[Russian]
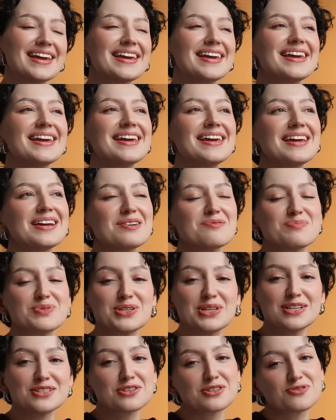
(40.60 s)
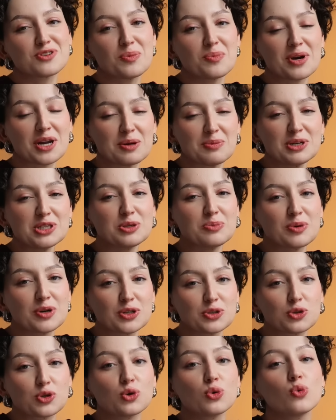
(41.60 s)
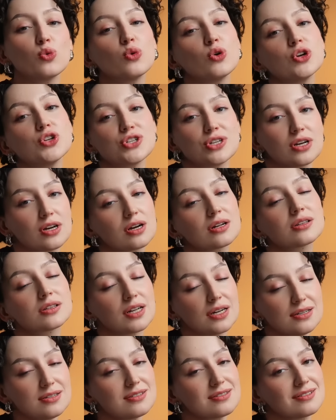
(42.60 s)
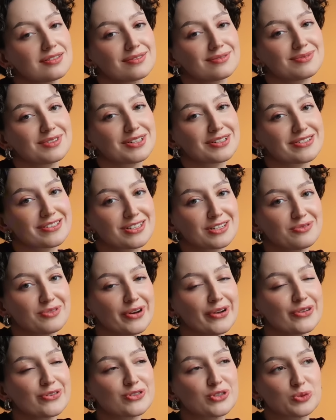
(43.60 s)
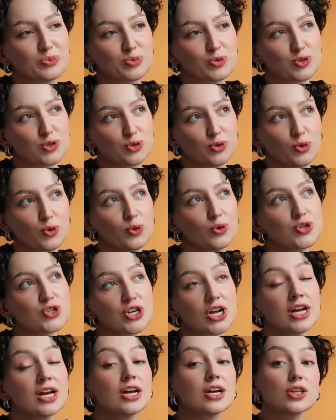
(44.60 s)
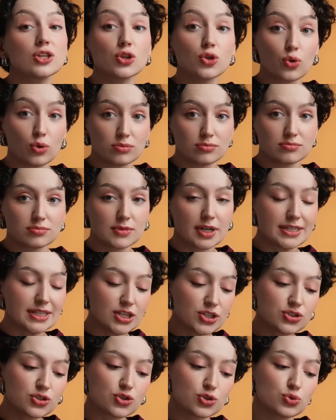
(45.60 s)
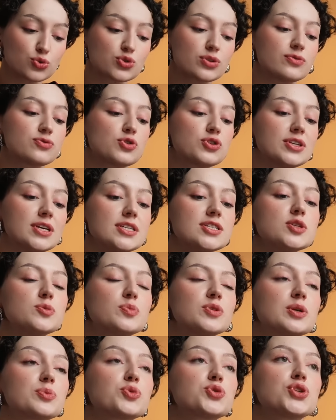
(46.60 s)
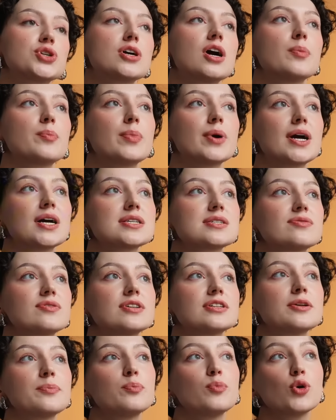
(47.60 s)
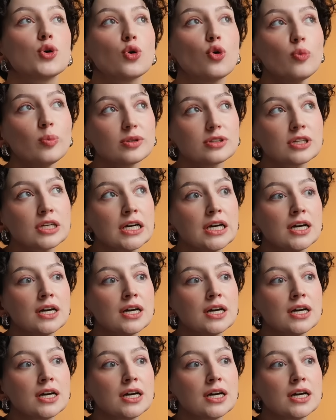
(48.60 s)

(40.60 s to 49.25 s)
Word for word: и поделиться с вами ароматами, которые очень классно раскрываются на мужской коже, но, конечно же, нужно все тестить, потому что, как показывает мой опыт,